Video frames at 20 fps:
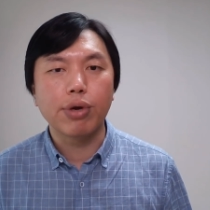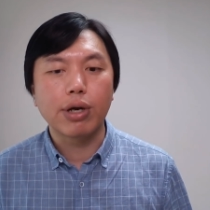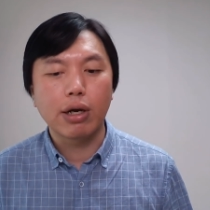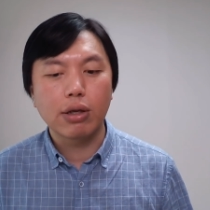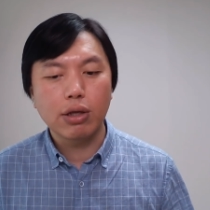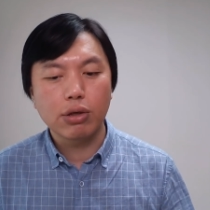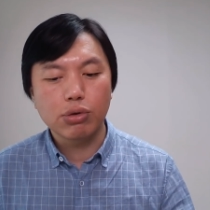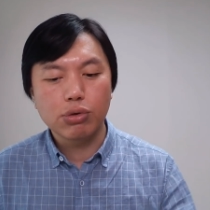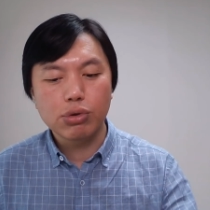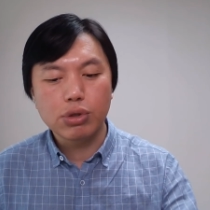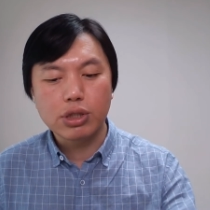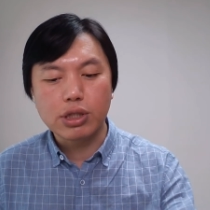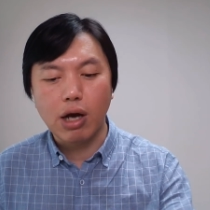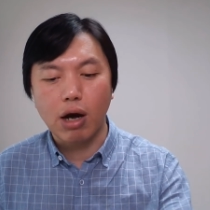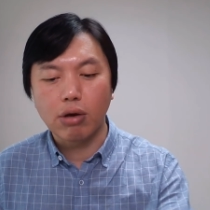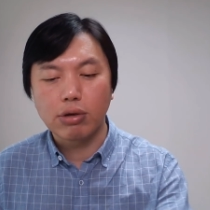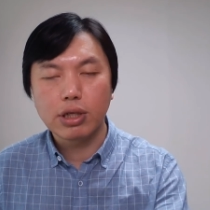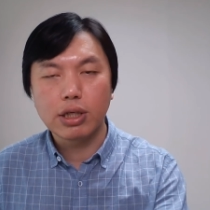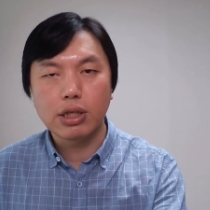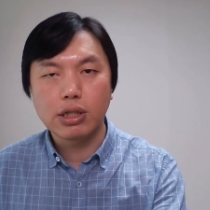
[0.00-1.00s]
然后他就去
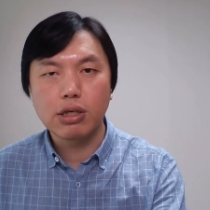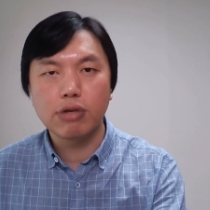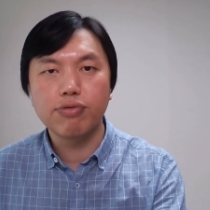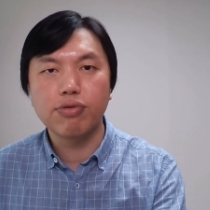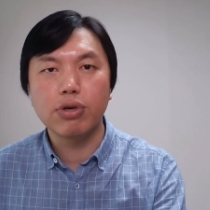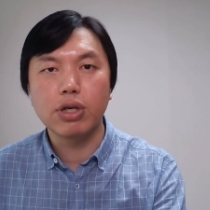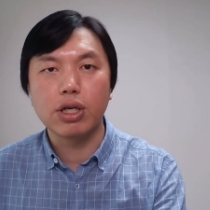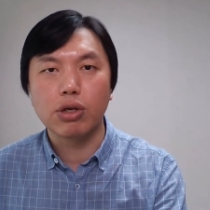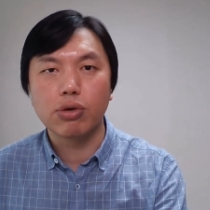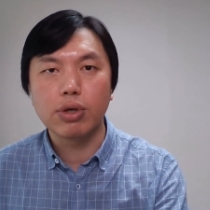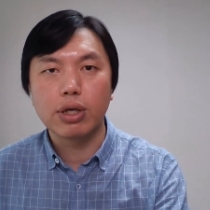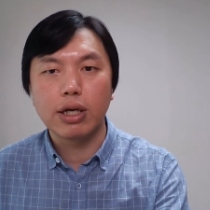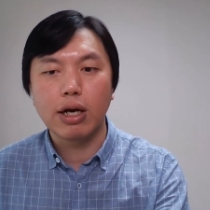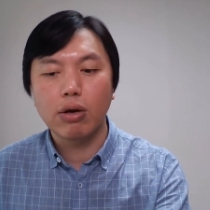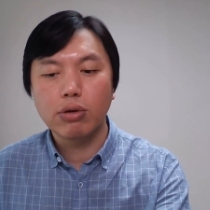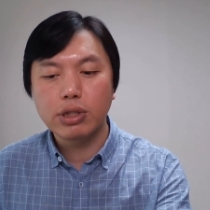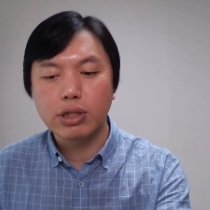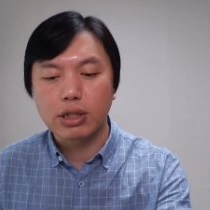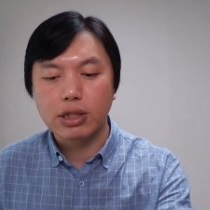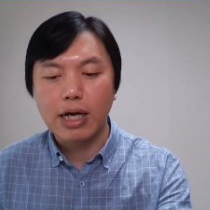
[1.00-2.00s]
找这个政府理论，然
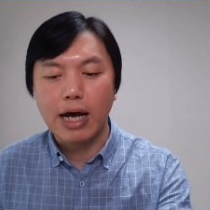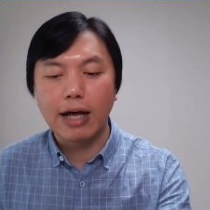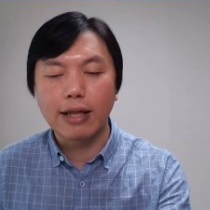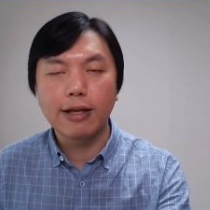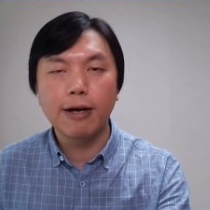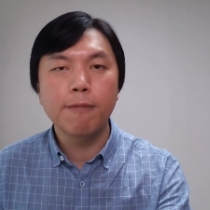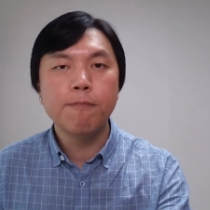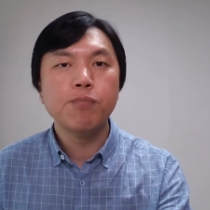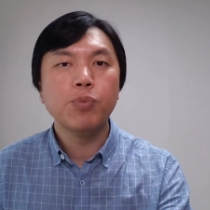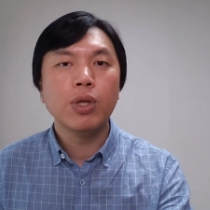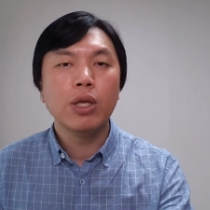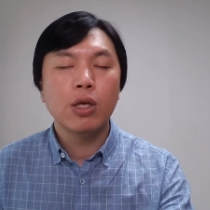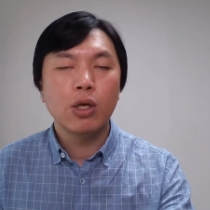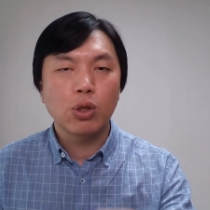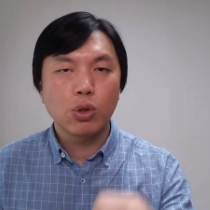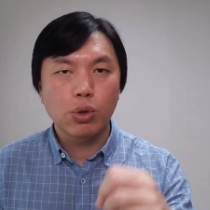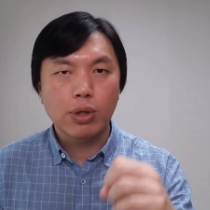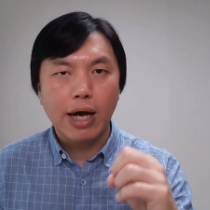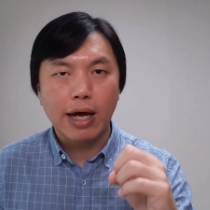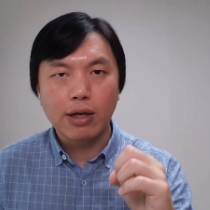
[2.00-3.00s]
后警察呢
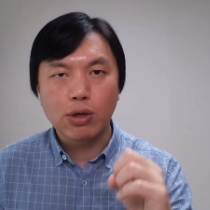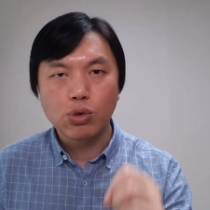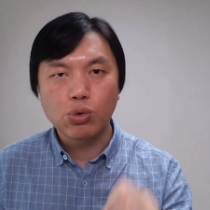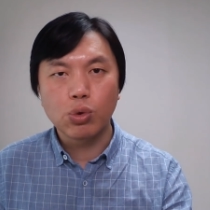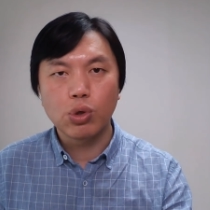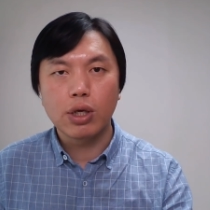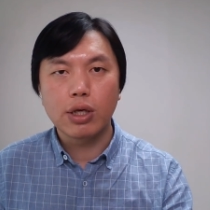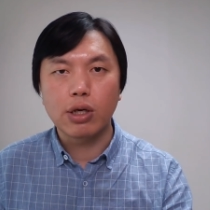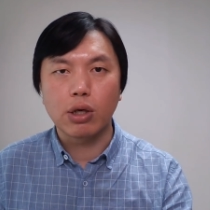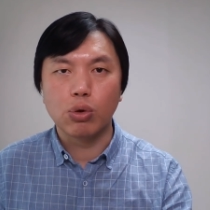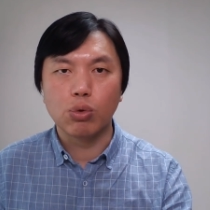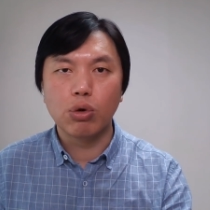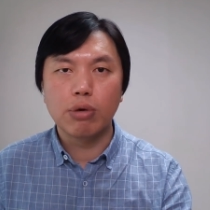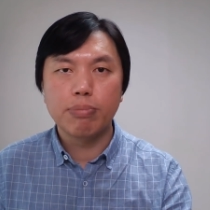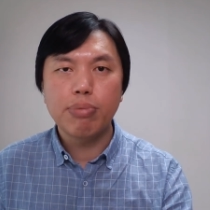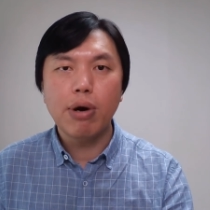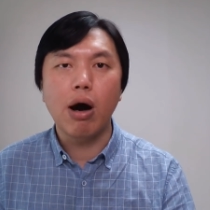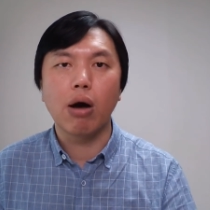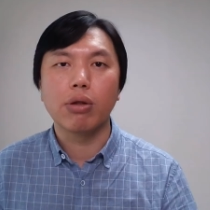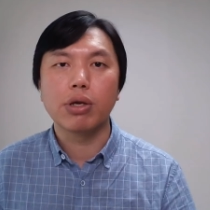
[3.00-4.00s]
对他的做了很多
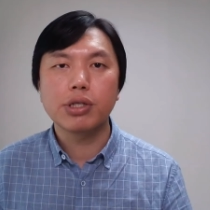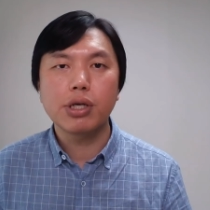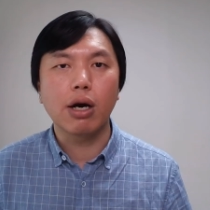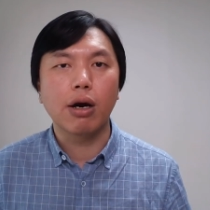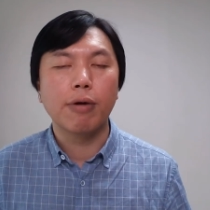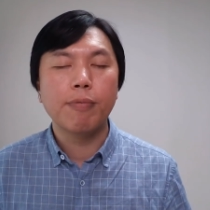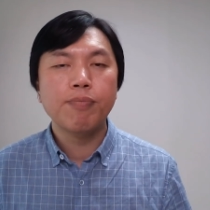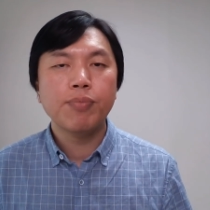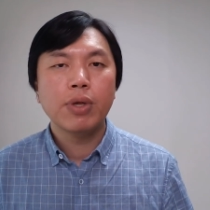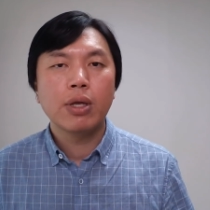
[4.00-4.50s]
不好的事儿。